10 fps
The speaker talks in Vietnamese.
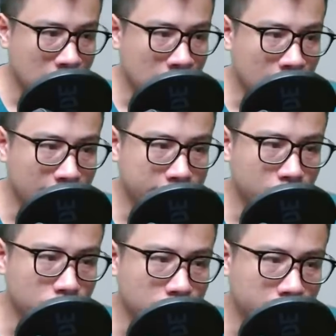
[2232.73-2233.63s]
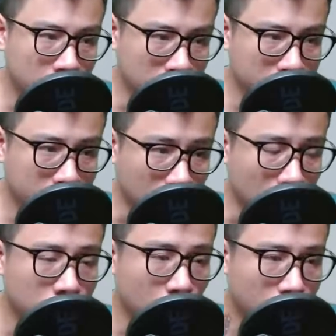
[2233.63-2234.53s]
Hai thiếu nữ kiểu vĩ tộc cũng
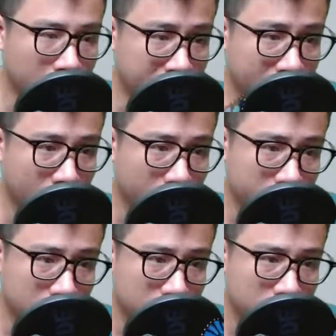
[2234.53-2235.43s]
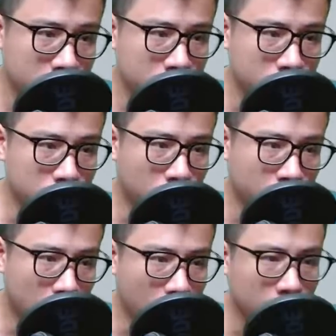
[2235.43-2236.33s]
vui vẻ mà nói rồi
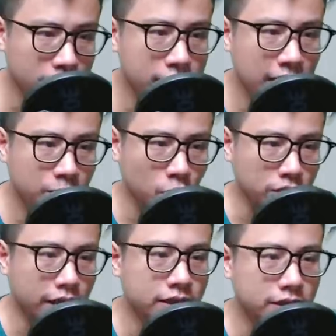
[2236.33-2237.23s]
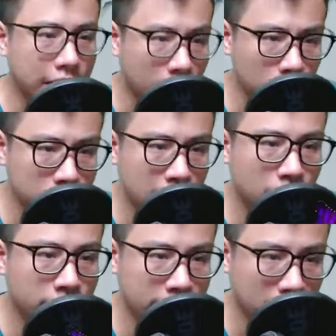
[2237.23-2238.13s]
họ lấy ra một thanh sáo tạo
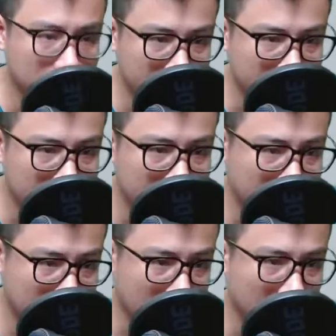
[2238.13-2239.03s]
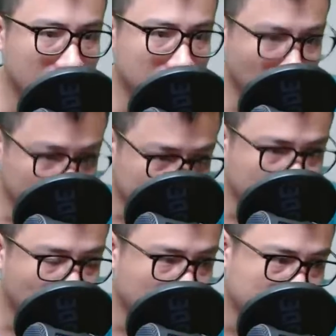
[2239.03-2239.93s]
hình đặc biệt, đặt lên môi khẽ
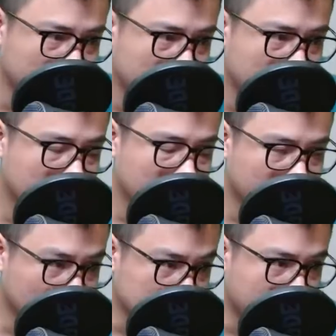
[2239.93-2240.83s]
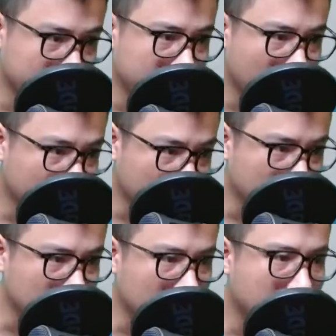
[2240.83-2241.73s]
thổi. Âm thanh vang vọng
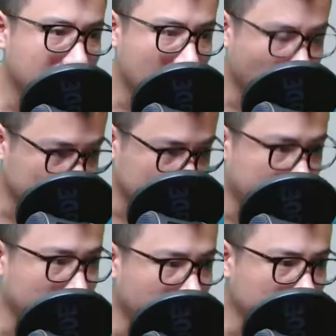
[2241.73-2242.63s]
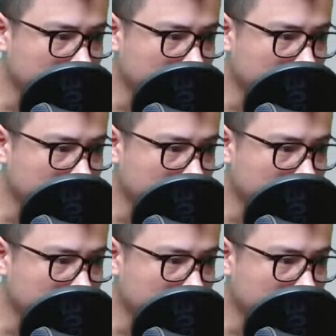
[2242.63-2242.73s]
khắp cả quần thể núi.